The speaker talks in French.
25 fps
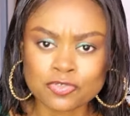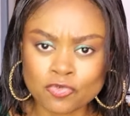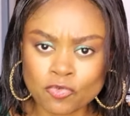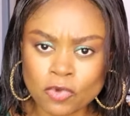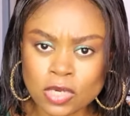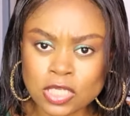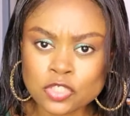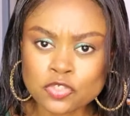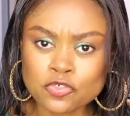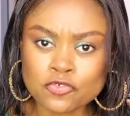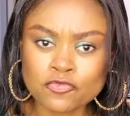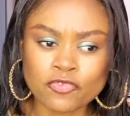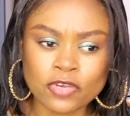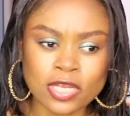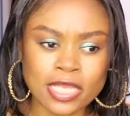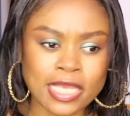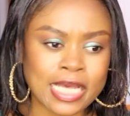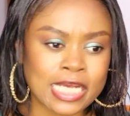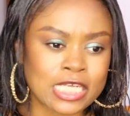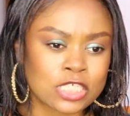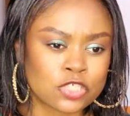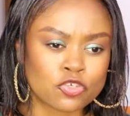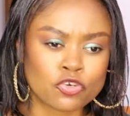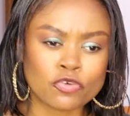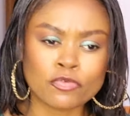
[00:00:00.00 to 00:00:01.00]
que toi tu
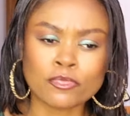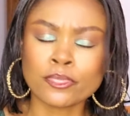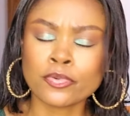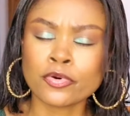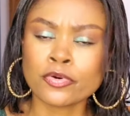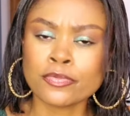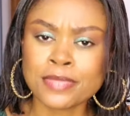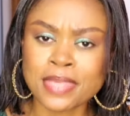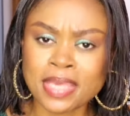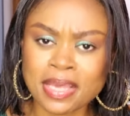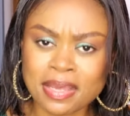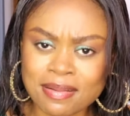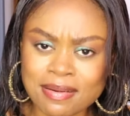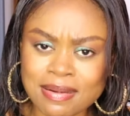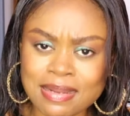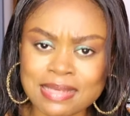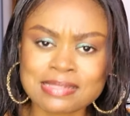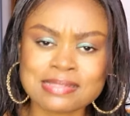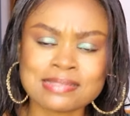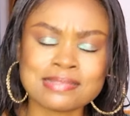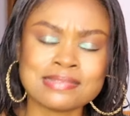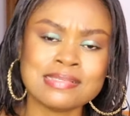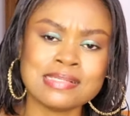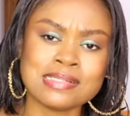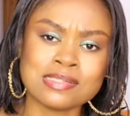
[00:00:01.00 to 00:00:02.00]
voyages en première
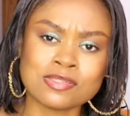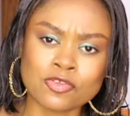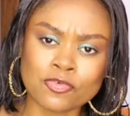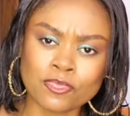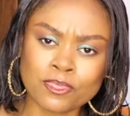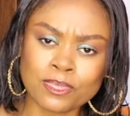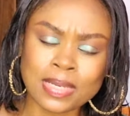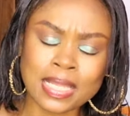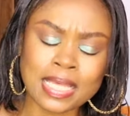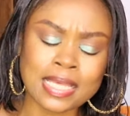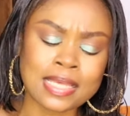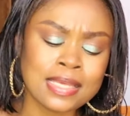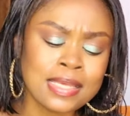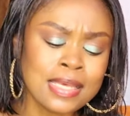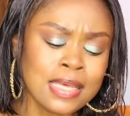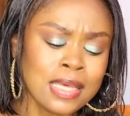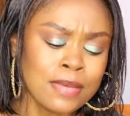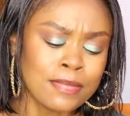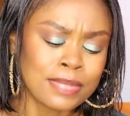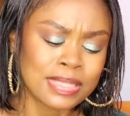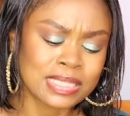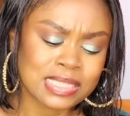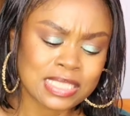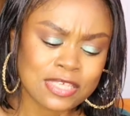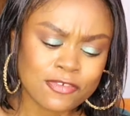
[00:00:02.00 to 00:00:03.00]
classe, s'il te plaît,
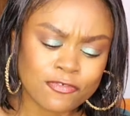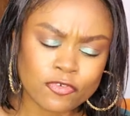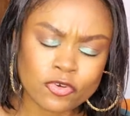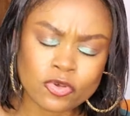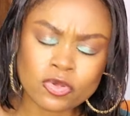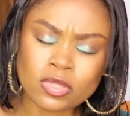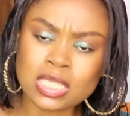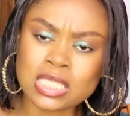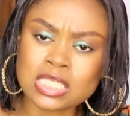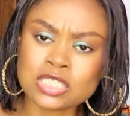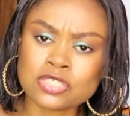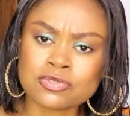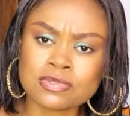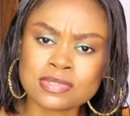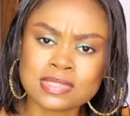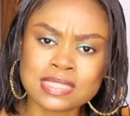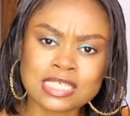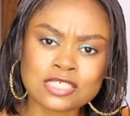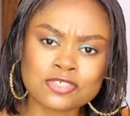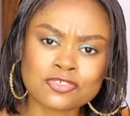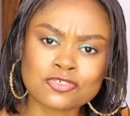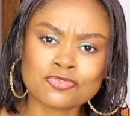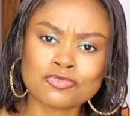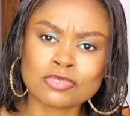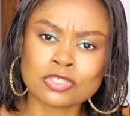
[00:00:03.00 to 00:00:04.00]
parce qu'il faut que les gens
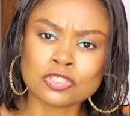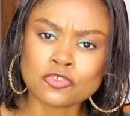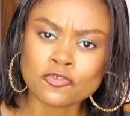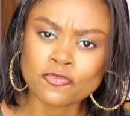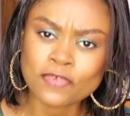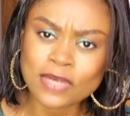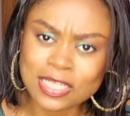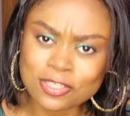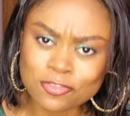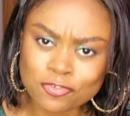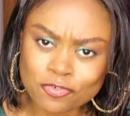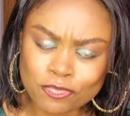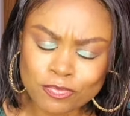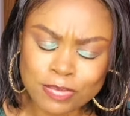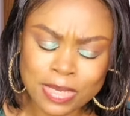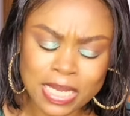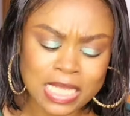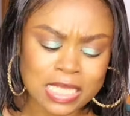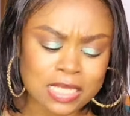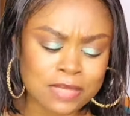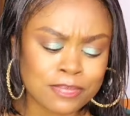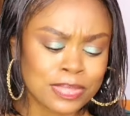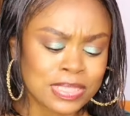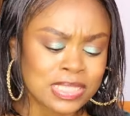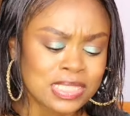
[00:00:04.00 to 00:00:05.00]
sachent que toi tu vas à
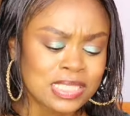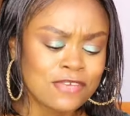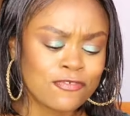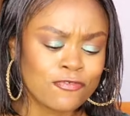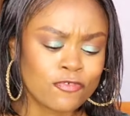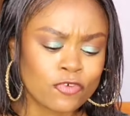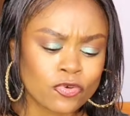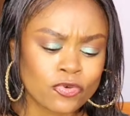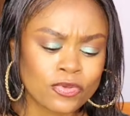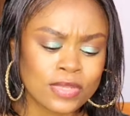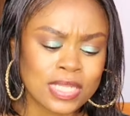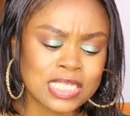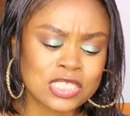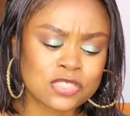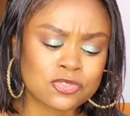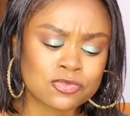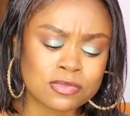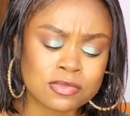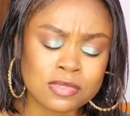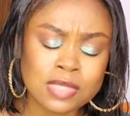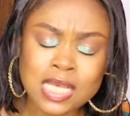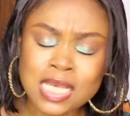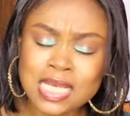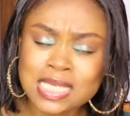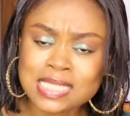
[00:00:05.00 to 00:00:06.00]
Dubaï, parce qu'il faut que les
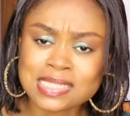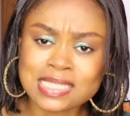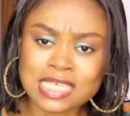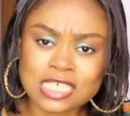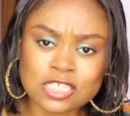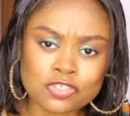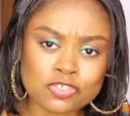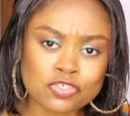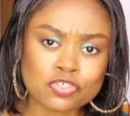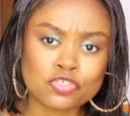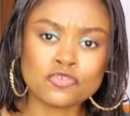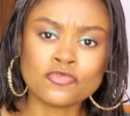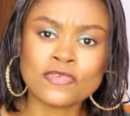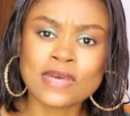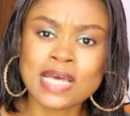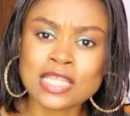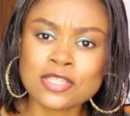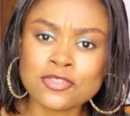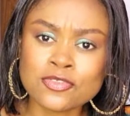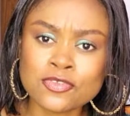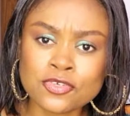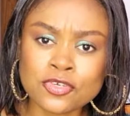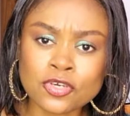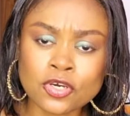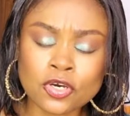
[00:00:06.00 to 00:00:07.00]
gens sachent que tu vas à
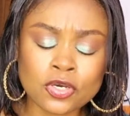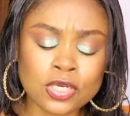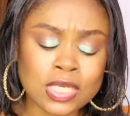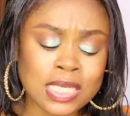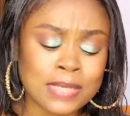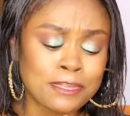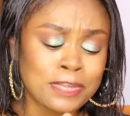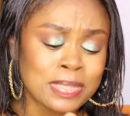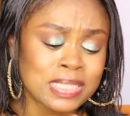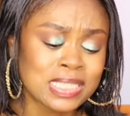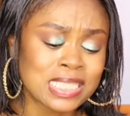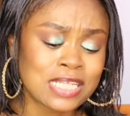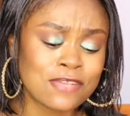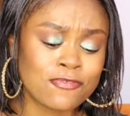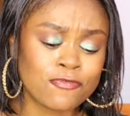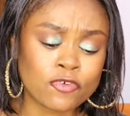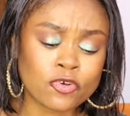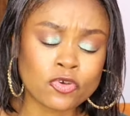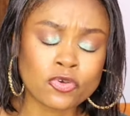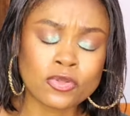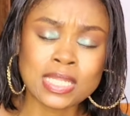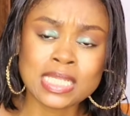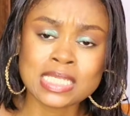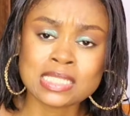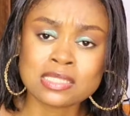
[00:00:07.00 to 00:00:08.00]
New York, parce qu'il
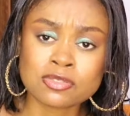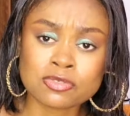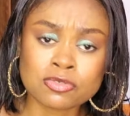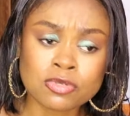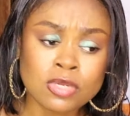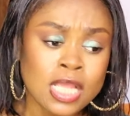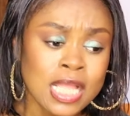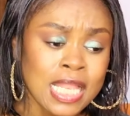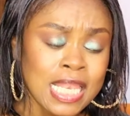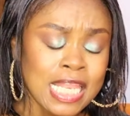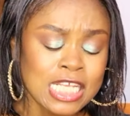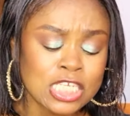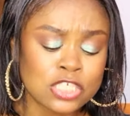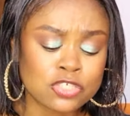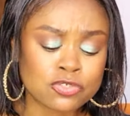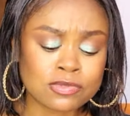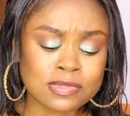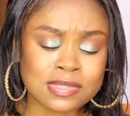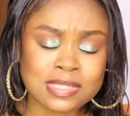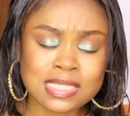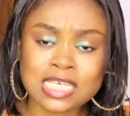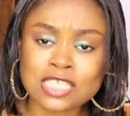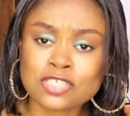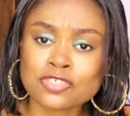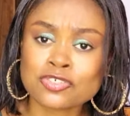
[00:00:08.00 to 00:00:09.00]
faut que les gens, les gens
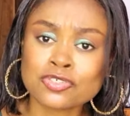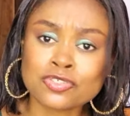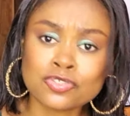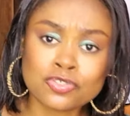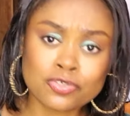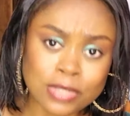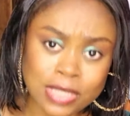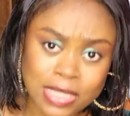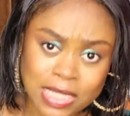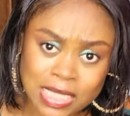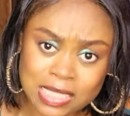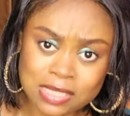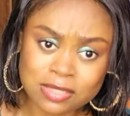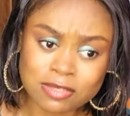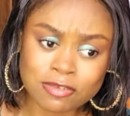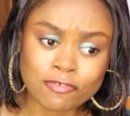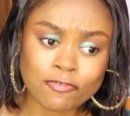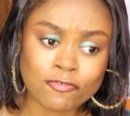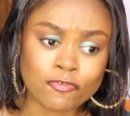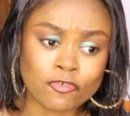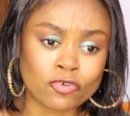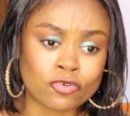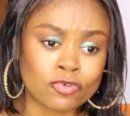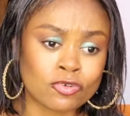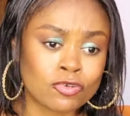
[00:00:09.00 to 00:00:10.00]
sachent que tu as des
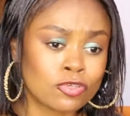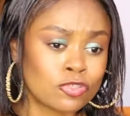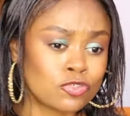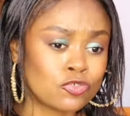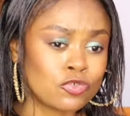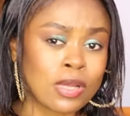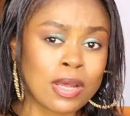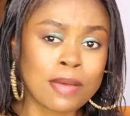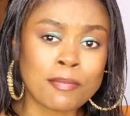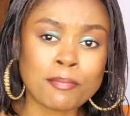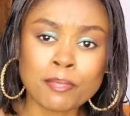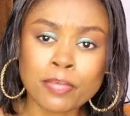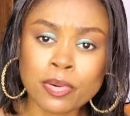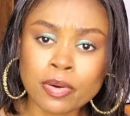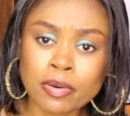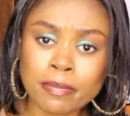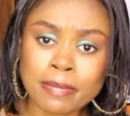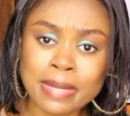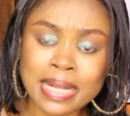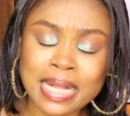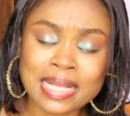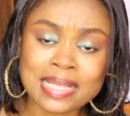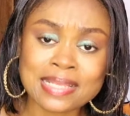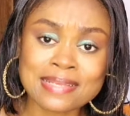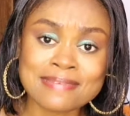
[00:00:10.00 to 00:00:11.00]
enfants, que tu as un bon
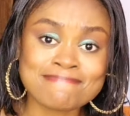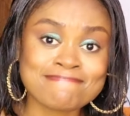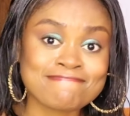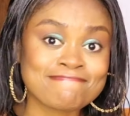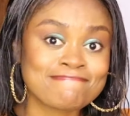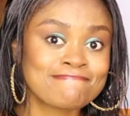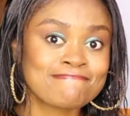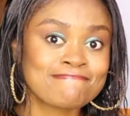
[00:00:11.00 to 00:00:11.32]
mari,